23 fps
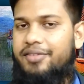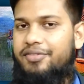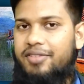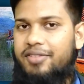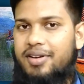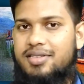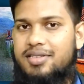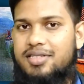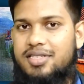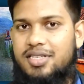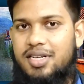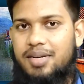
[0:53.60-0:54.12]
অ্যাট
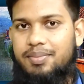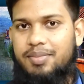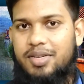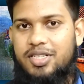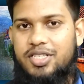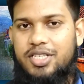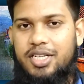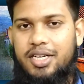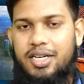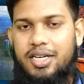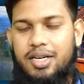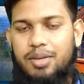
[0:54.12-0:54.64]
ফার্স্ট
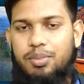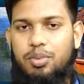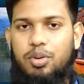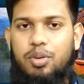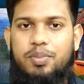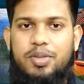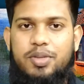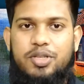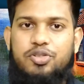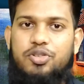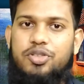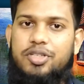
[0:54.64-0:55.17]
আমরা জেনে নেব
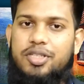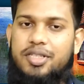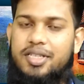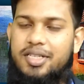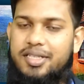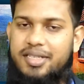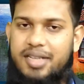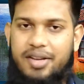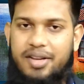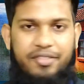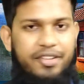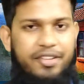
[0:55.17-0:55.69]

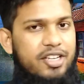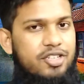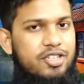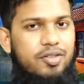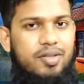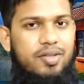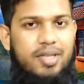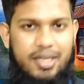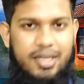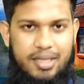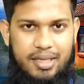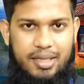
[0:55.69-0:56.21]
বিস্কুসিটির
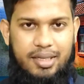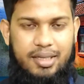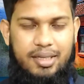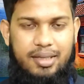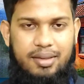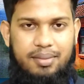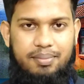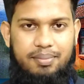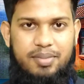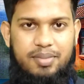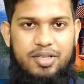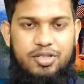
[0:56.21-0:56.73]
ডেফিনেশনটা কি
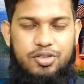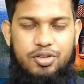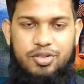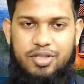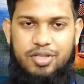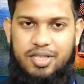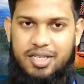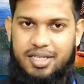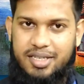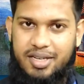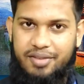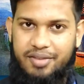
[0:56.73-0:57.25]

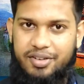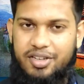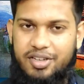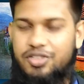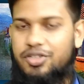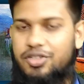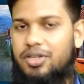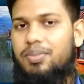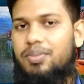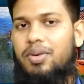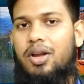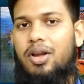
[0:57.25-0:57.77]
viscosity
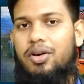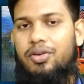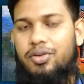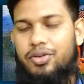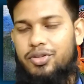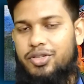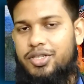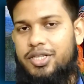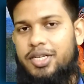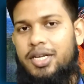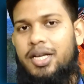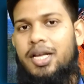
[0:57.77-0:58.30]
ডেফিনেশনে বলা
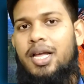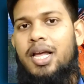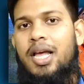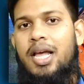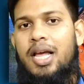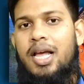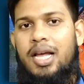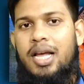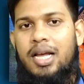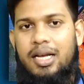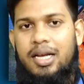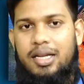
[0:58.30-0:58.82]
হচ্ছে
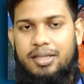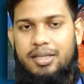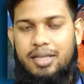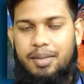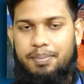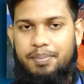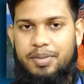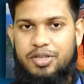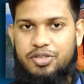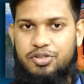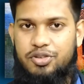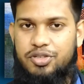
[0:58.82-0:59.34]
the
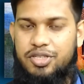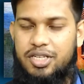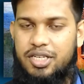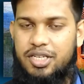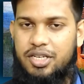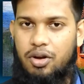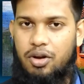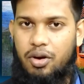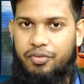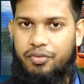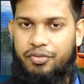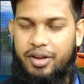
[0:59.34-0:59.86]

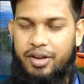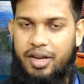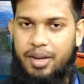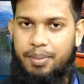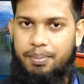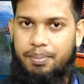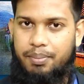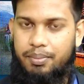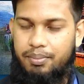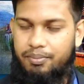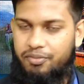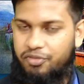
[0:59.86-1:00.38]
viscosity অফ
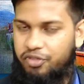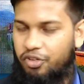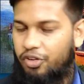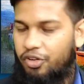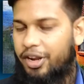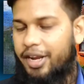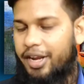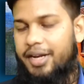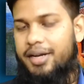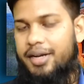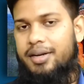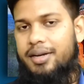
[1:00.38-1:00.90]
এ
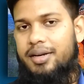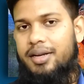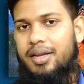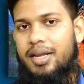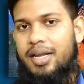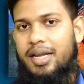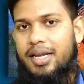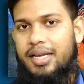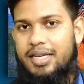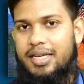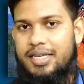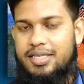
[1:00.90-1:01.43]
ফ্লুইড
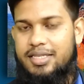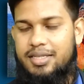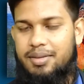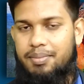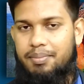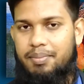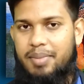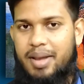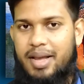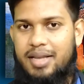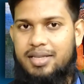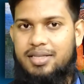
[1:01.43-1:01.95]
ইজ এ
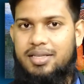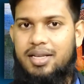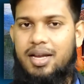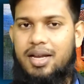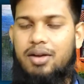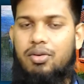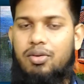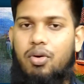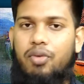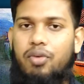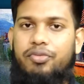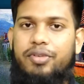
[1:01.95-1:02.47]

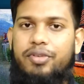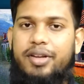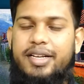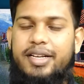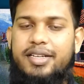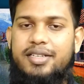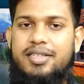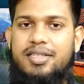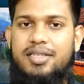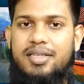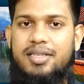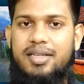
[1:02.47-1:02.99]
মেজার of
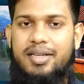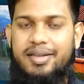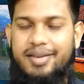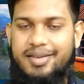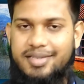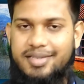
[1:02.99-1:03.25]
ইটস